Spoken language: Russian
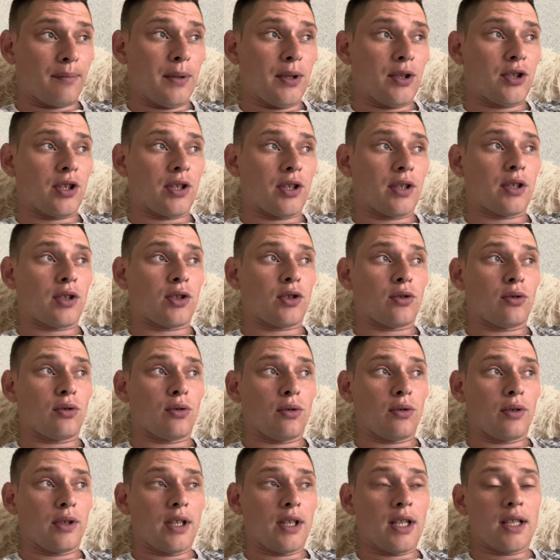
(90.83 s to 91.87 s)
пишете,
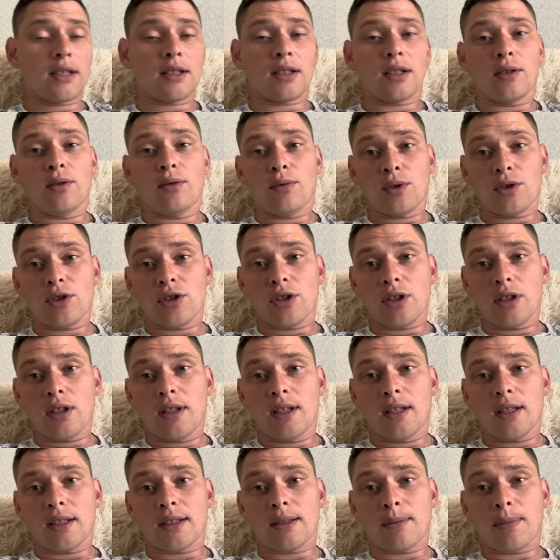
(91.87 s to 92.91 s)
что я стою в очереди
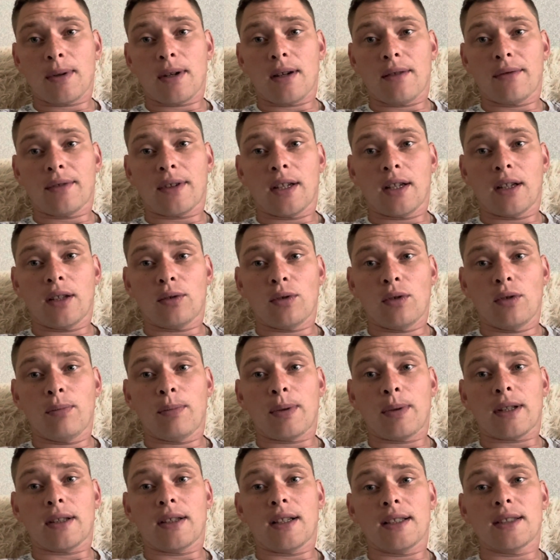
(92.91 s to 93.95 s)
на заправке, готов
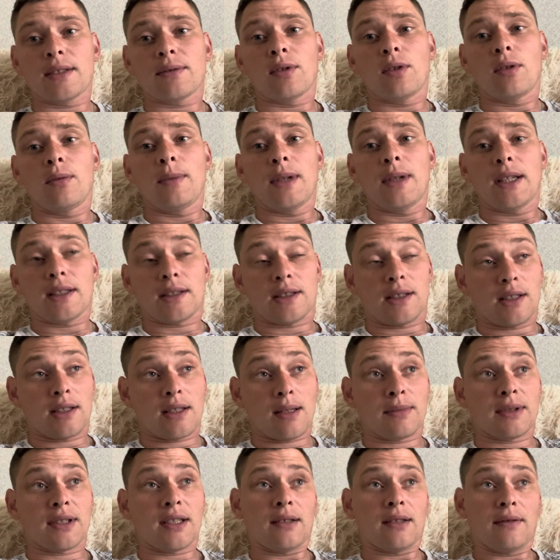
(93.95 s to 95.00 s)
продать свое место
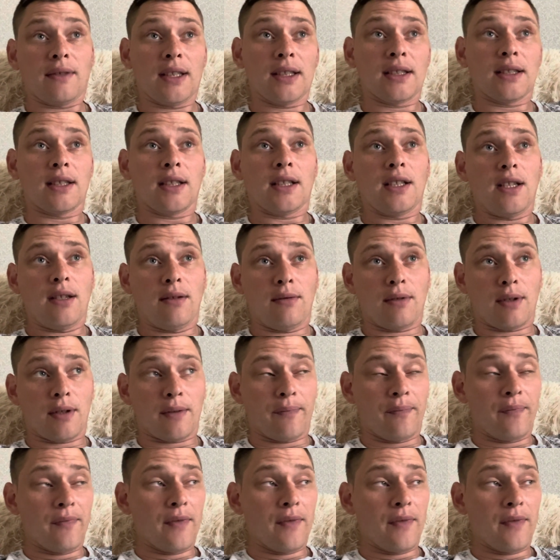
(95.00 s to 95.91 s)
там, за 200 гривен.